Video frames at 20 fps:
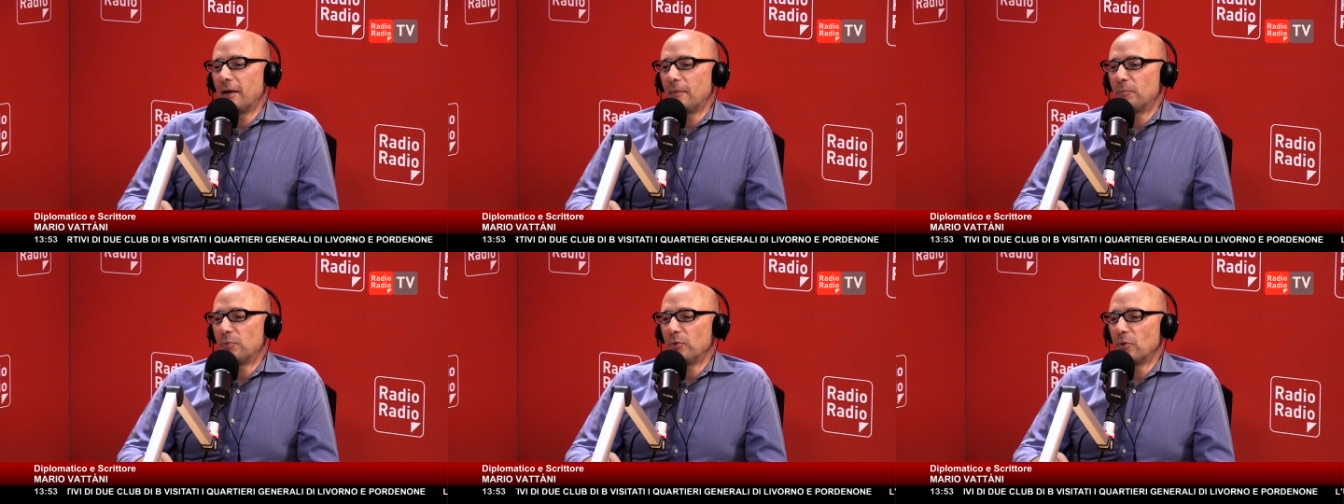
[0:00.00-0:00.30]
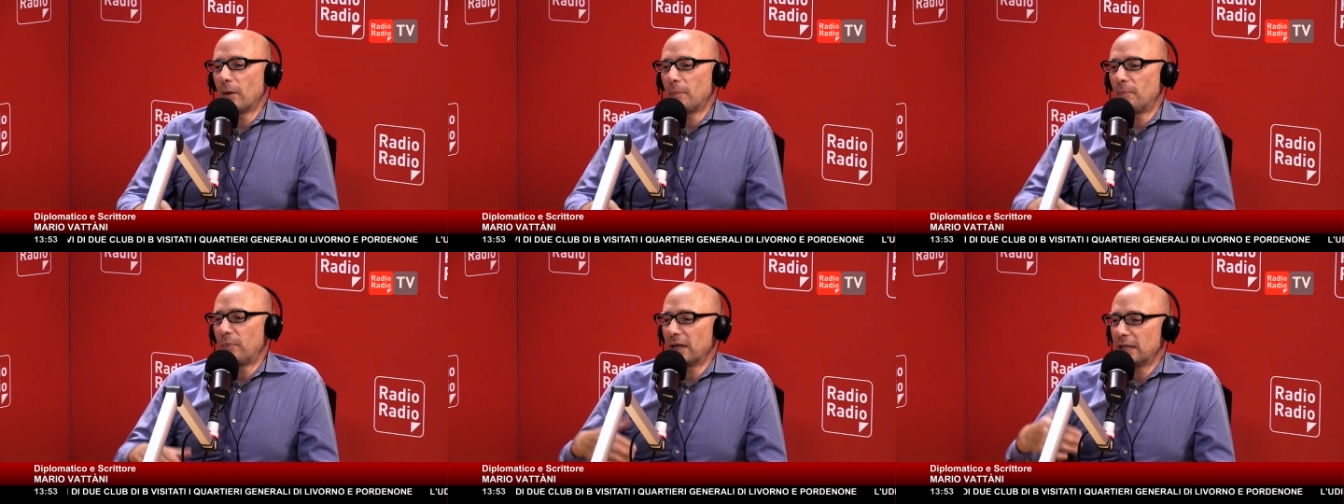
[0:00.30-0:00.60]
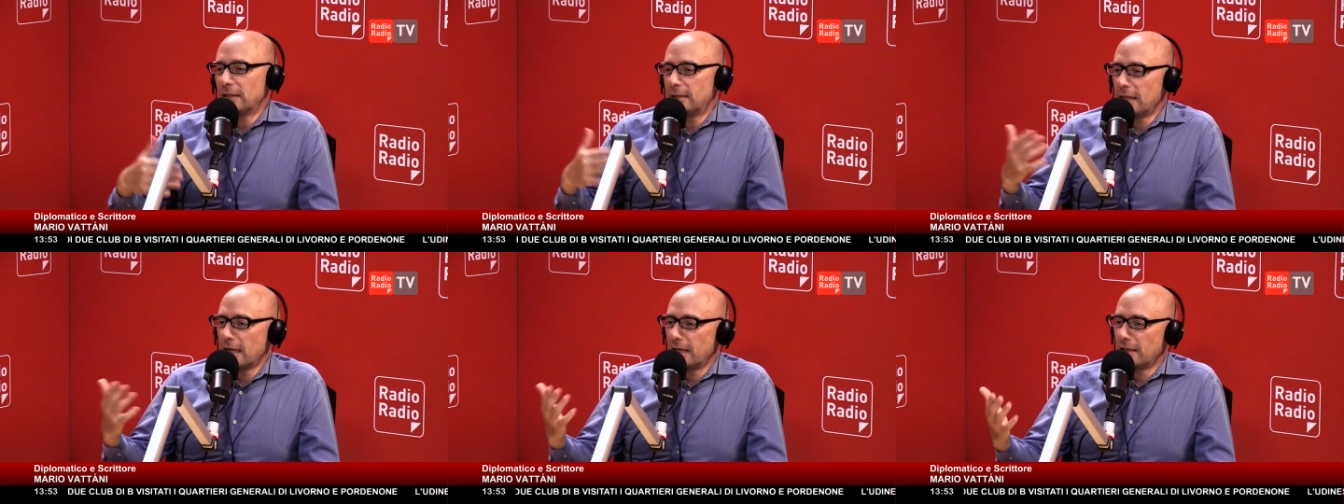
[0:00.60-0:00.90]
è più
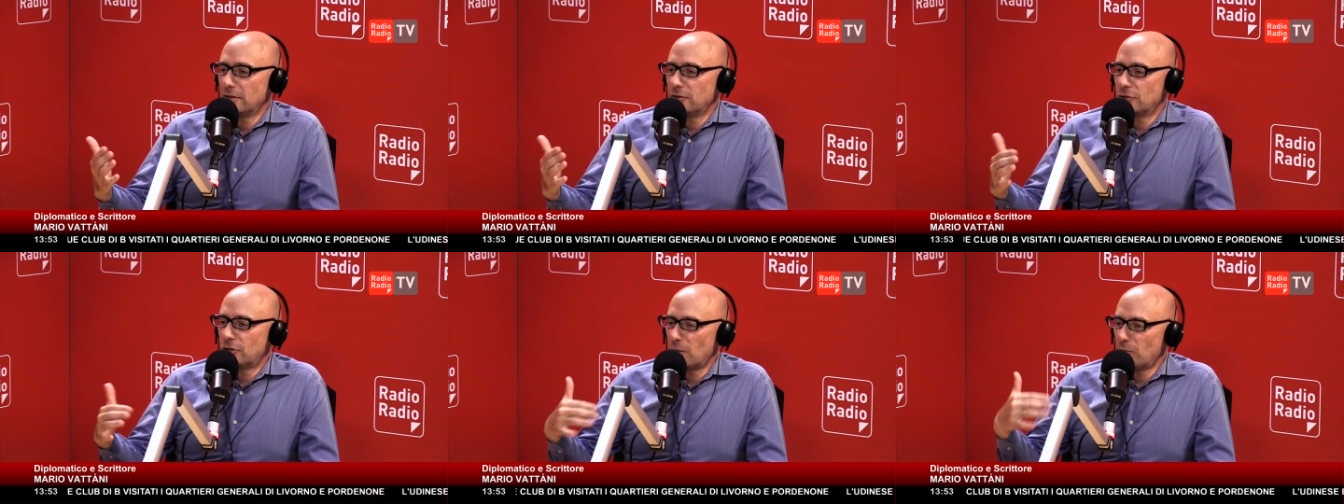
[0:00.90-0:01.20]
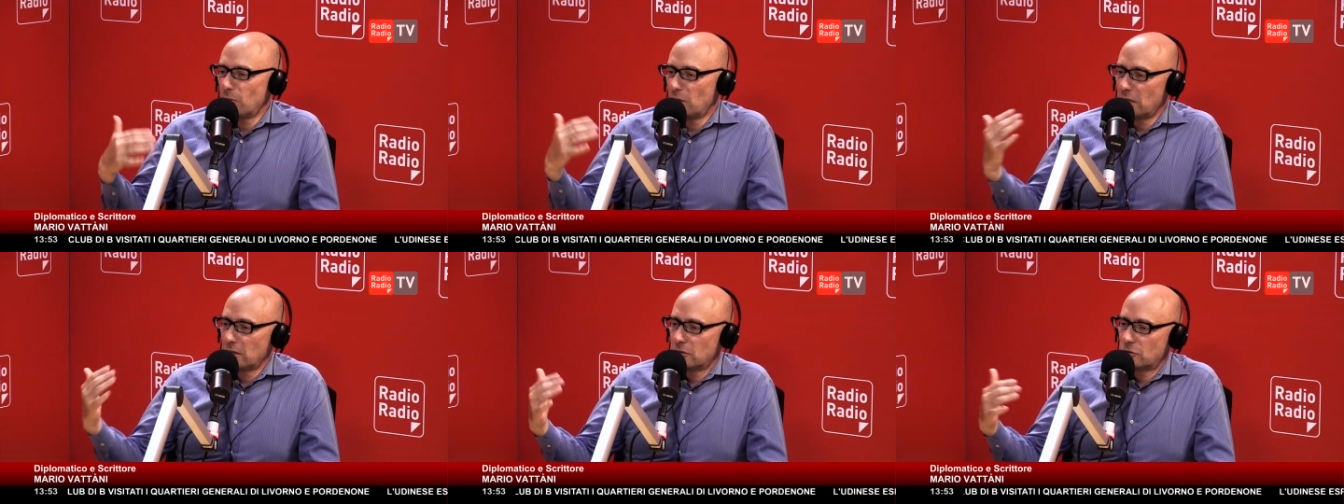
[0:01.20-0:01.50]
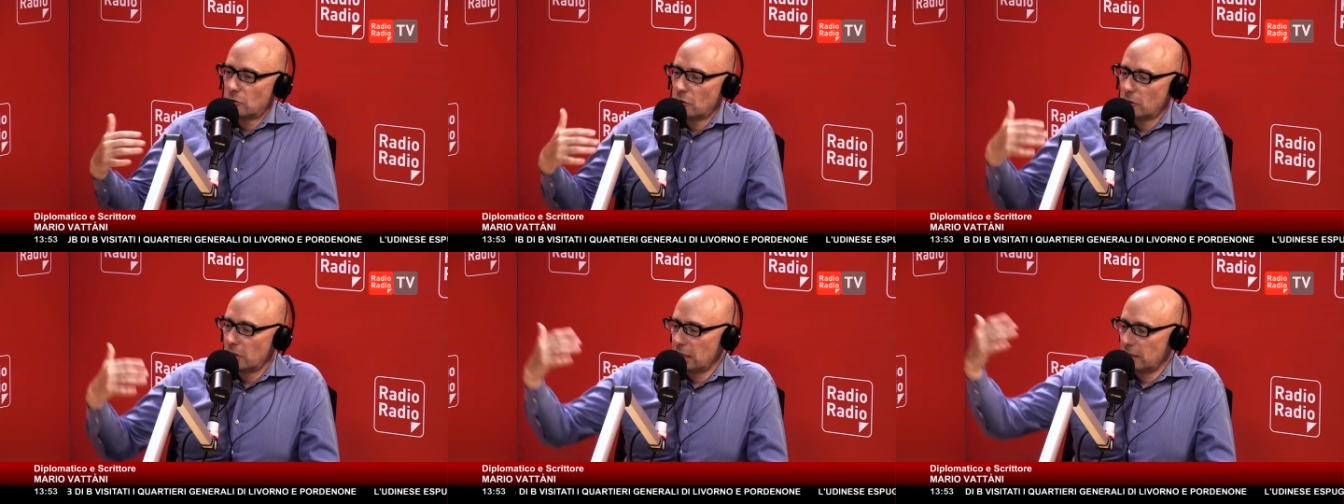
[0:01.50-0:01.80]
appartiene diciamo, alla
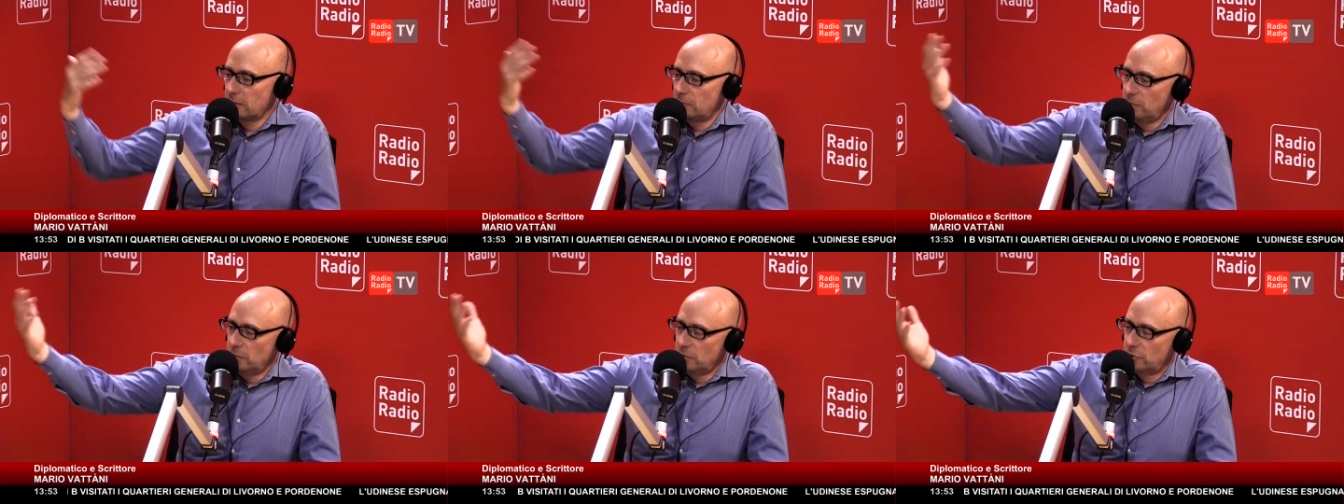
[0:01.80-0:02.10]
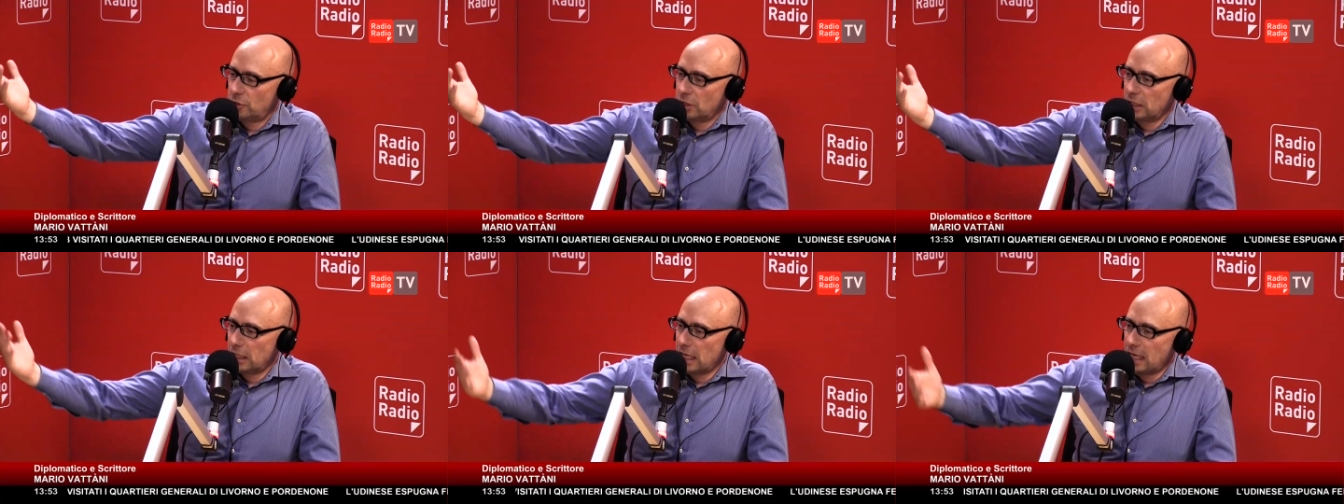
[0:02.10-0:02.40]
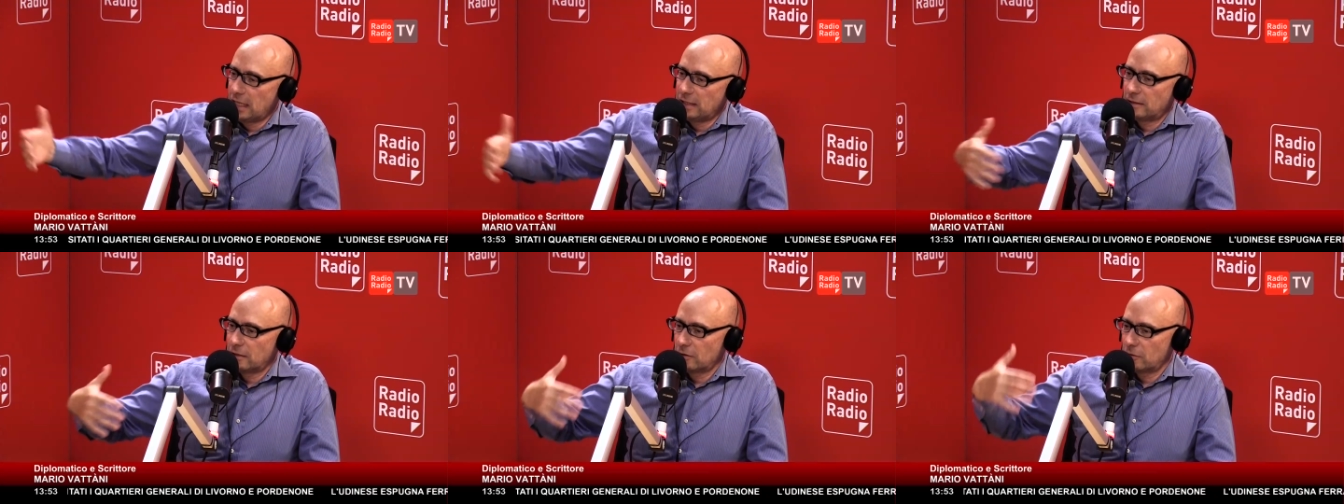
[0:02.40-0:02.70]
storia
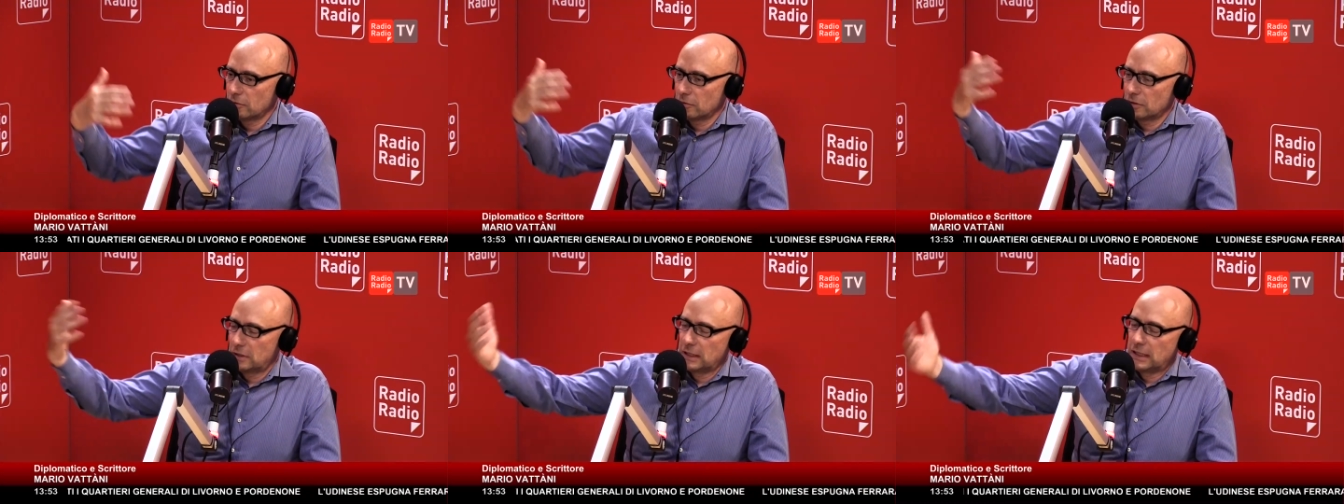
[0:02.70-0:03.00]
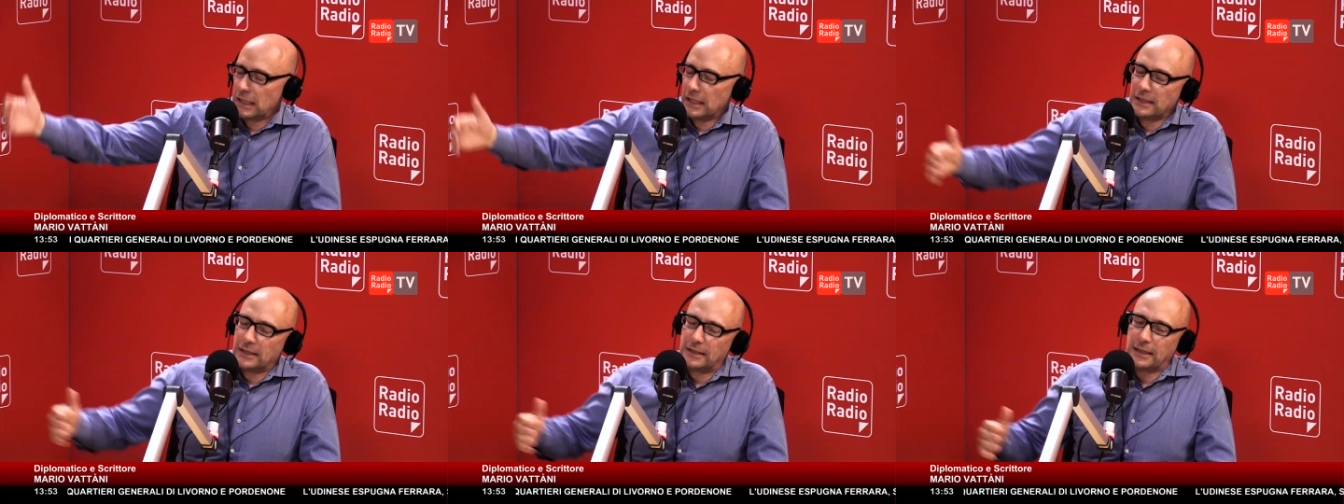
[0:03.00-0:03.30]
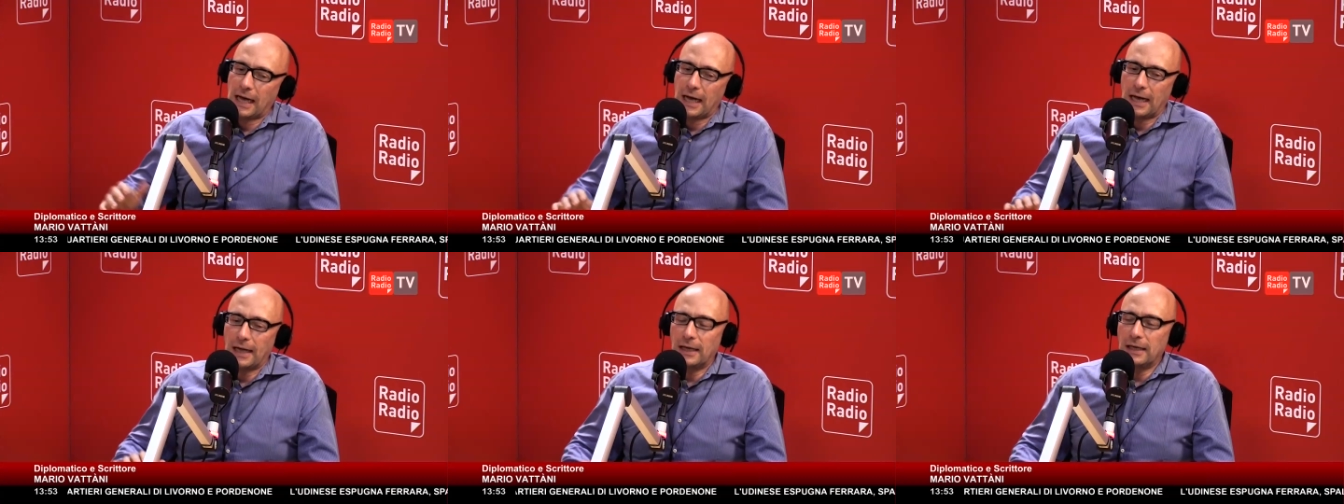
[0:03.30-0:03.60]
cinese
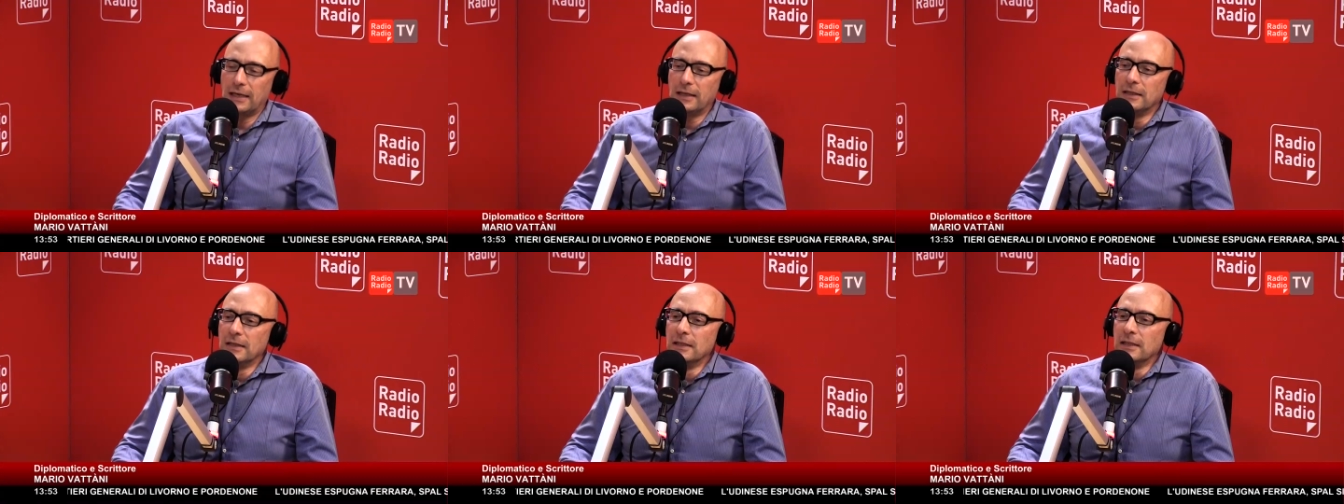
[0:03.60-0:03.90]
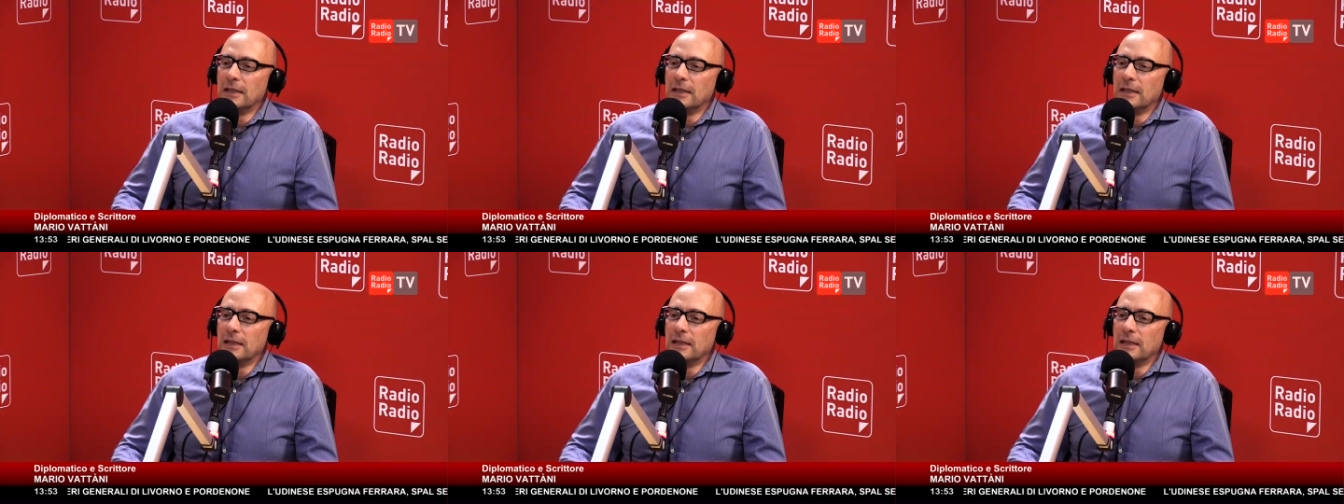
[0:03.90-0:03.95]
continentale